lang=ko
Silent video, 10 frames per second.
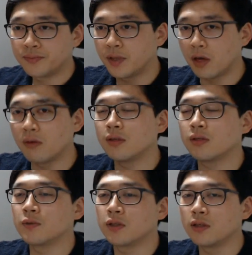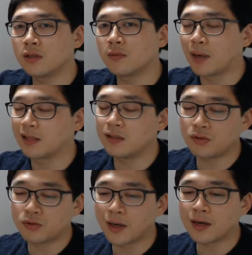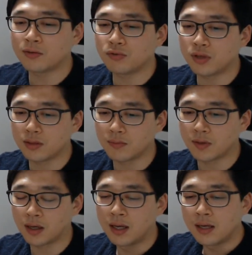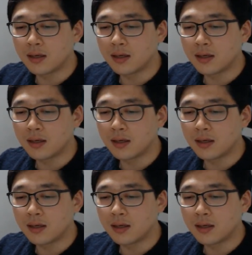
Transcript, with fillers: 내용이 있으면 그거는 반드시 좀 알아두셔야 됩니다.